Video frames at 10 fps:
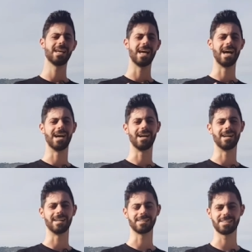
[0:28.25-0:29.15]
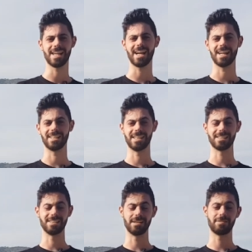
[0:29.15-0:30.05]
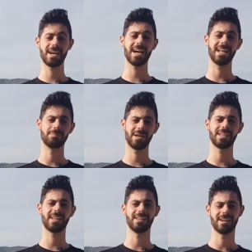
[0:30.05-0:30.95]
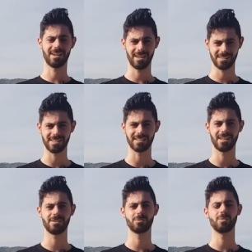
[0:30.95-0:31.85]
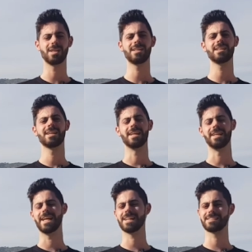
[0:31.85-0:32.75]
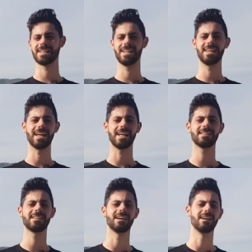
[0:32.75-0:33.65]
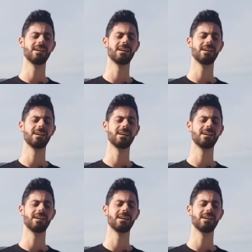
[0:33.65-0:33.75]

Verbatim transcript: آه تساعد الدفاع المدني خاصة والناس اللي عندها